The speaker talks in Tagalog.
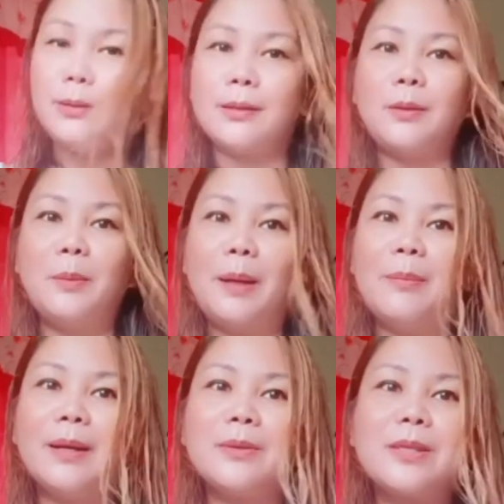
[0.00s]

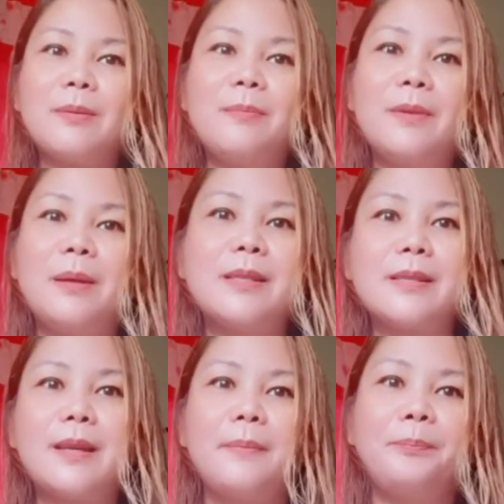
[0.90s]
tumama ako sa
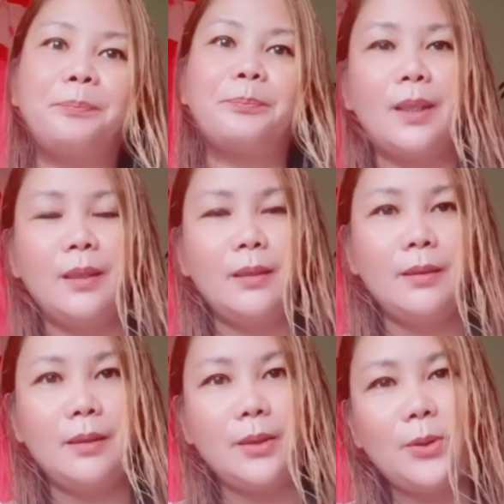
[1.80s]
lamisa.
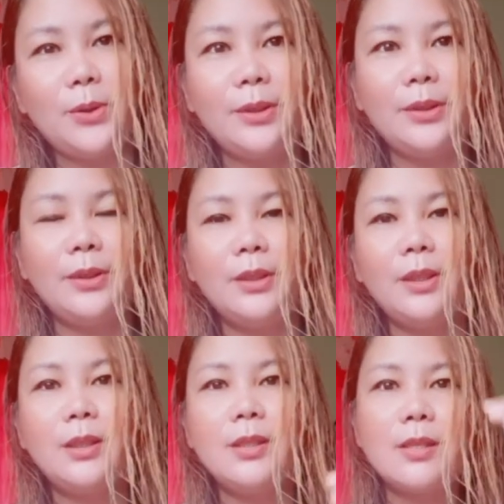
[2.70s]
Yun.
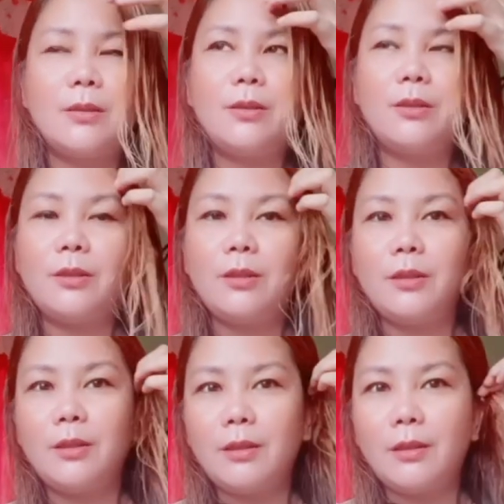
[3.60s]
So,
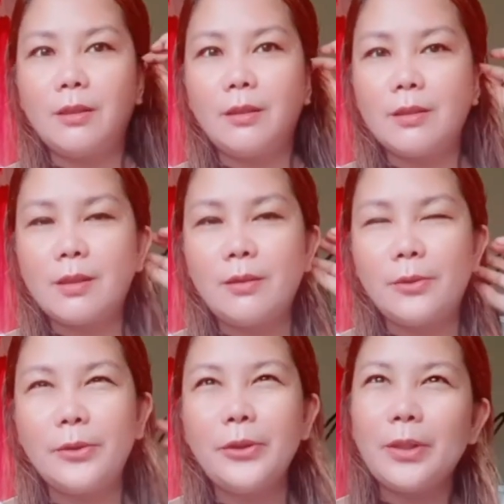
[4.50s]

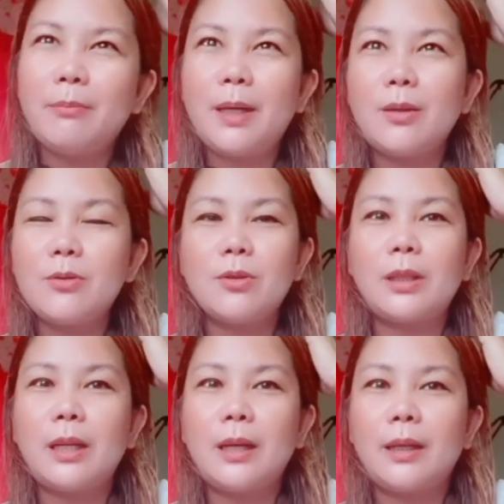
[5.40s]
siguro yung iba gusto
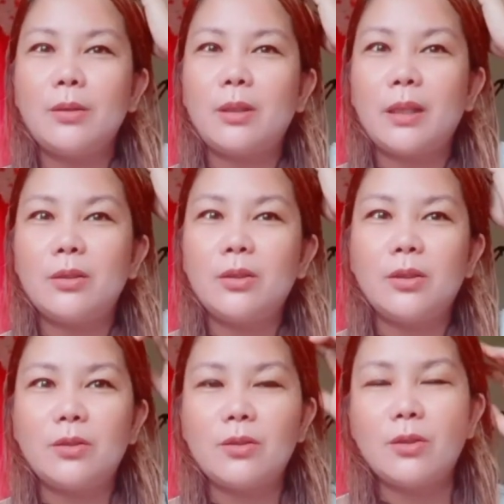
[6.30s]
talaga yung ano
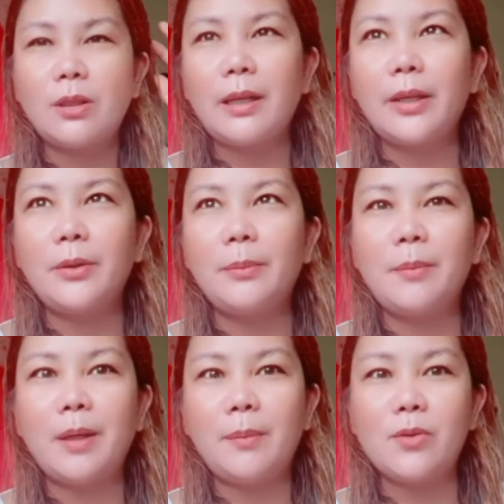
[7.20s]
no, gusto talaga yung
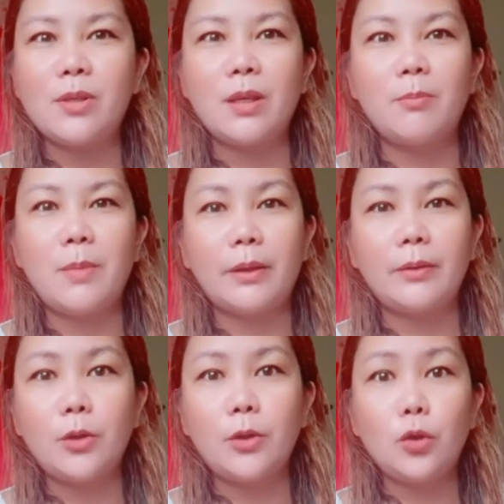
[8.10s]
may mga music
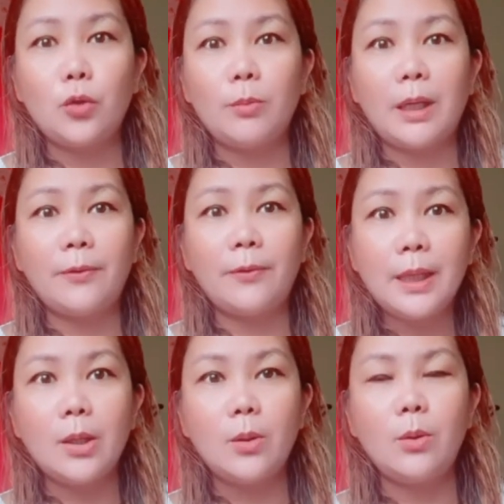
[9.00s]
background yung mga
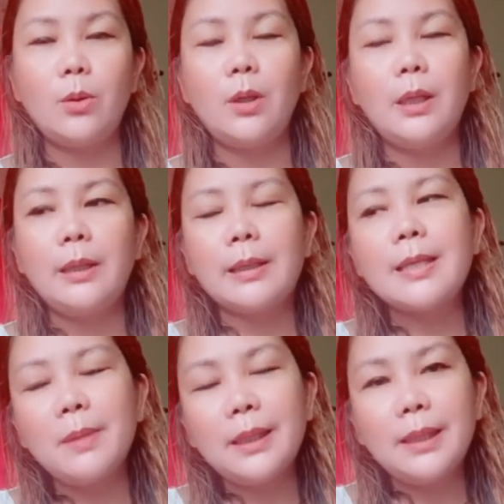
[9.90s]
video
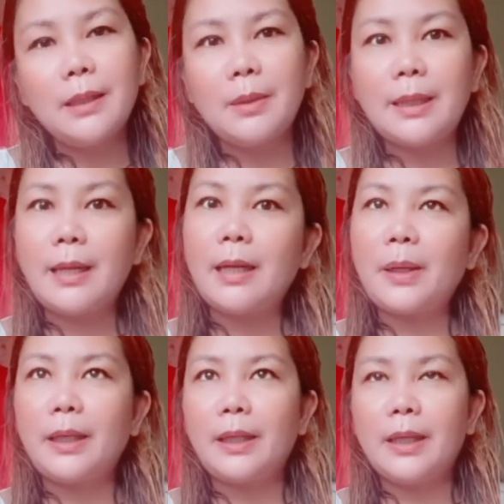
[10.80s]
kasi maganda naman talaga
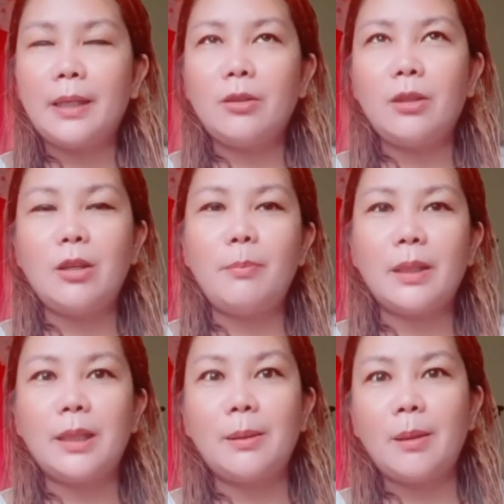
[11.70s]
pakinggan no lalo
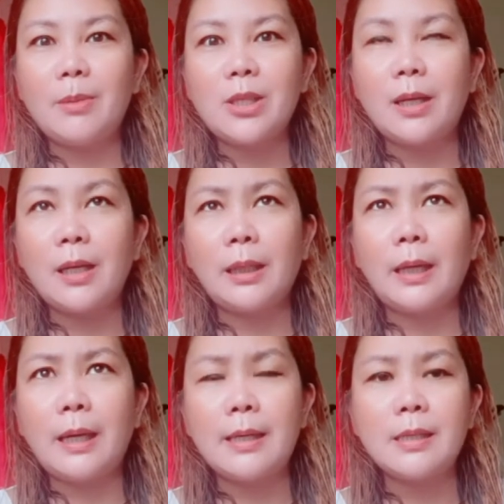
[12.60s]
pag namamasyal
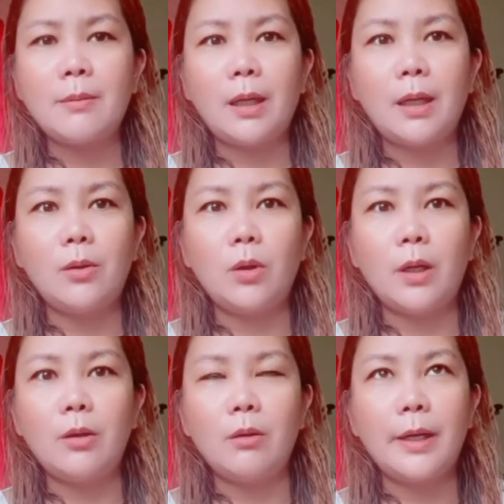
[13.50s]
ka sa mga
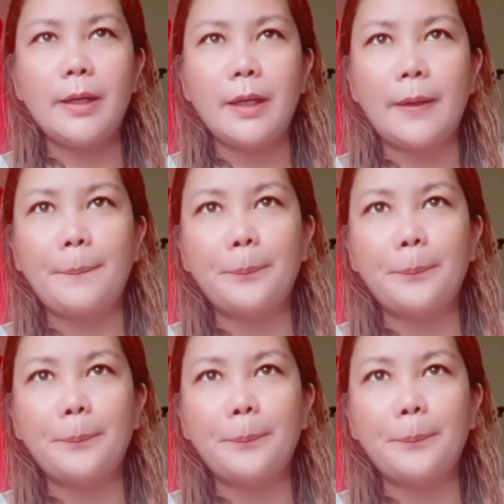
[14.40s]
lugar-lugar na